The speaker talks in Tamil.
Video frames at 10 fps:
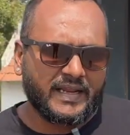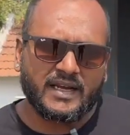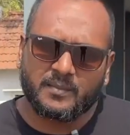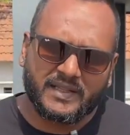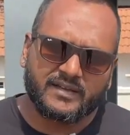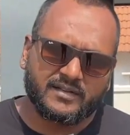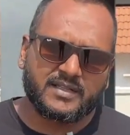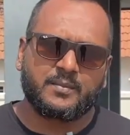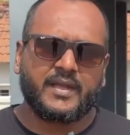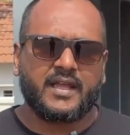டைட்டில் பார்த்தே
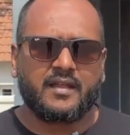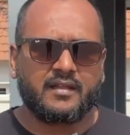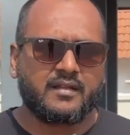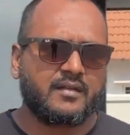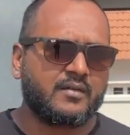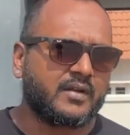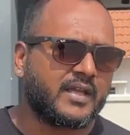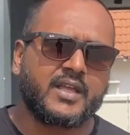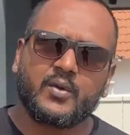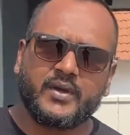வந்திருப்பீங்க
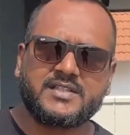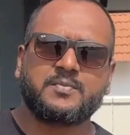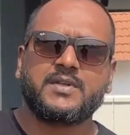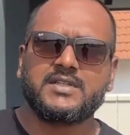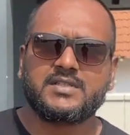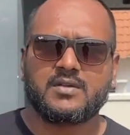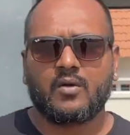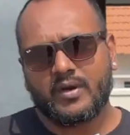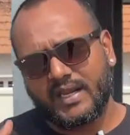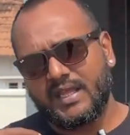ஒரு ஹீரோ எக்ஸ்பல்ஸ்
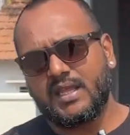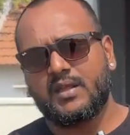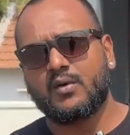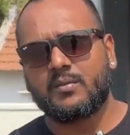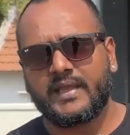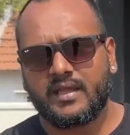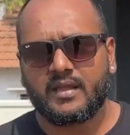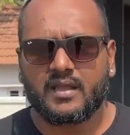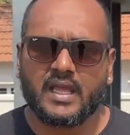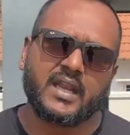ஒரு எனி ஹீரோ
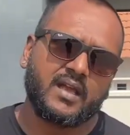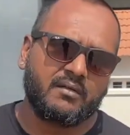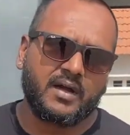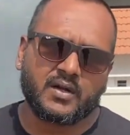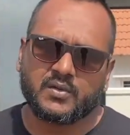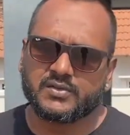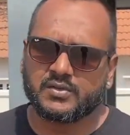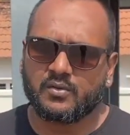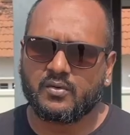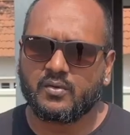பைக் ஏன் நீங்கள் வாங்கணும்
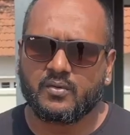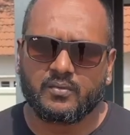ஸோ